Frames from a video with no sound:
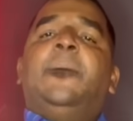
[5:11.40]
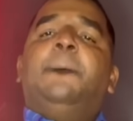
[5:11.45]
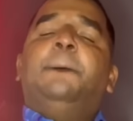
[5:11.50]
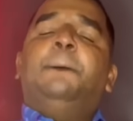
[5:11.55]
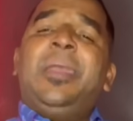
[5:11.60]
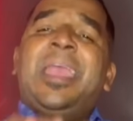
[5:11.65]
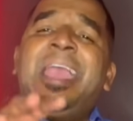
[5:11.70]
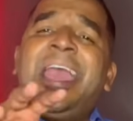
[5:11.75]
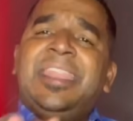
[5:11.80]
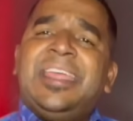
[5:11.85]

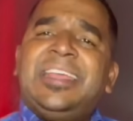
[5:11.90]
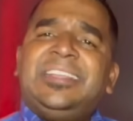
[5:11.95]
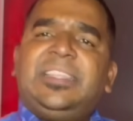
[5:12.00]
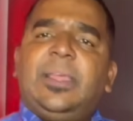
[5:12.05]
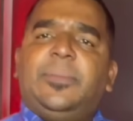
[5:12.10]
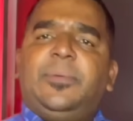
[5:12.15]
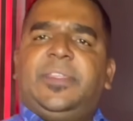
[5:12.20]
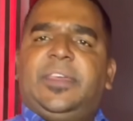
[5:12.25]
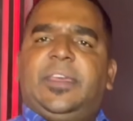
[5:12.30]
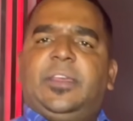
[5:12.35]
Vean
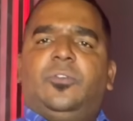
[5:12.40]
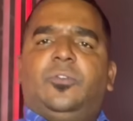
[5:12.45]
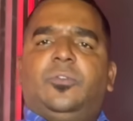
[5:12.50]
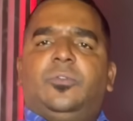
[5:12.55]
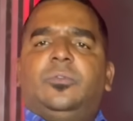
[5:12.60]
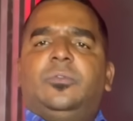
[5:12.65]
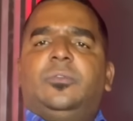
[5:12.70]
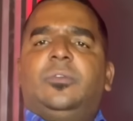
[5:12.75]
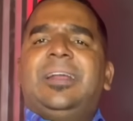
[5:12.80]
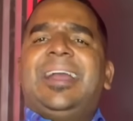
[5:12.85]
este
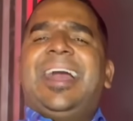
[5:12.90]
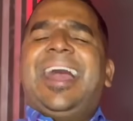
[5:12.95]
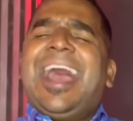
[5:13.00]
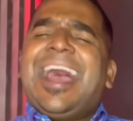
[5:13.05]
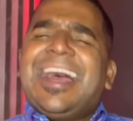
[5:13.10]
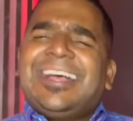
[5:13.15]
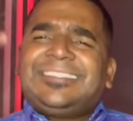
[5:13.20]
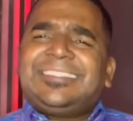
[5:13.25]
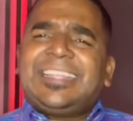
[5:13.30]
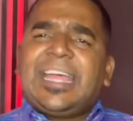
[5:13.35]
video,
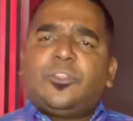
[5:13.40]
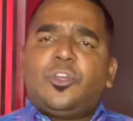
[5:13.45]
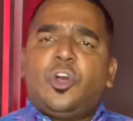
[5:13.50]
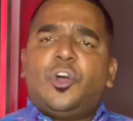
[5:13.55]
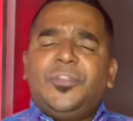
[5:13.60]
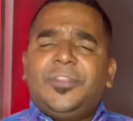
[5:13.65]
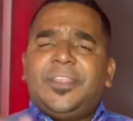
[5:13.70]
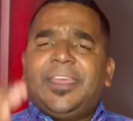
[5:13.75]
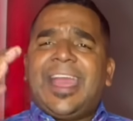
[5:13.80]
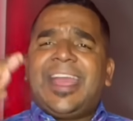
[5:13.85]
hasta
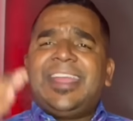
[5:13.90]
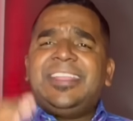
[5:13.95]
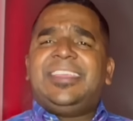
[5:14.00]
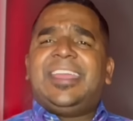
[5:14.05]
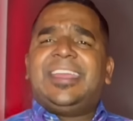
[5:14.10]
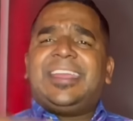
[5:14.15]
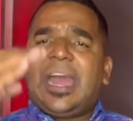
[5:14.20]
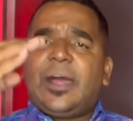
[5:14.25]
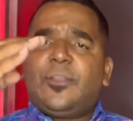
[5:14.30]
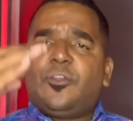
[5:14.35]
dónde han
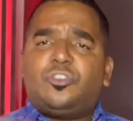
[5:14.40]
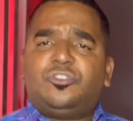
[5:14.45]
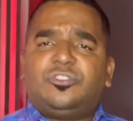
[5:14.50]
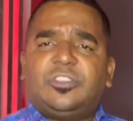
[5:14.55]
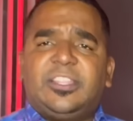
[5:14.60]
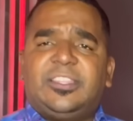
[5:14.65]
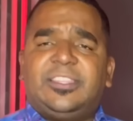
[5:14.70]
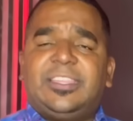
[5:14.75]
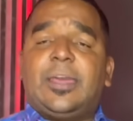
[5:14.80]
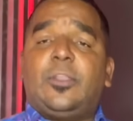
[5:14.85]
llegado los
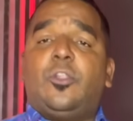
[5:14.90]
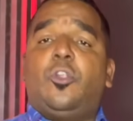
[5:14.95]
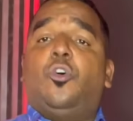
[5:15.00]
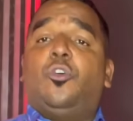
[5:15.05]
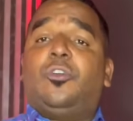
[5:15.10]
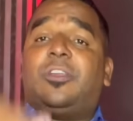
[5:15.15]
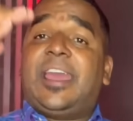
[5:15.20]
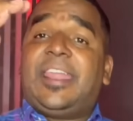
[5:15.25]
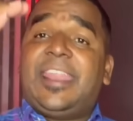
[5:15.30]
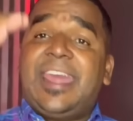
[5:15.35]
haitianos,
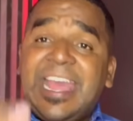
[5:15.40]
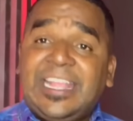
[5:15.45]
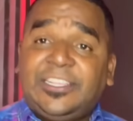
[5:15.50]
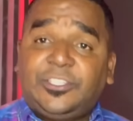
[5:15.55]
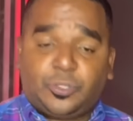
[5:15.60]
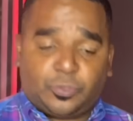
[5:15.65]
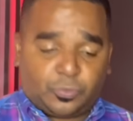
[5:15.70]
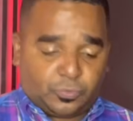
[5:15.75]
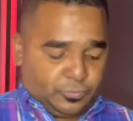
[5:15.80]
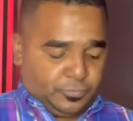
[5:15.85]
lo que han
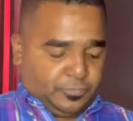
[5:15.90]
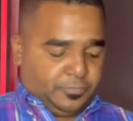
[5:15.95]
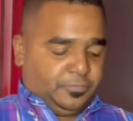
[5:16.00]
hecho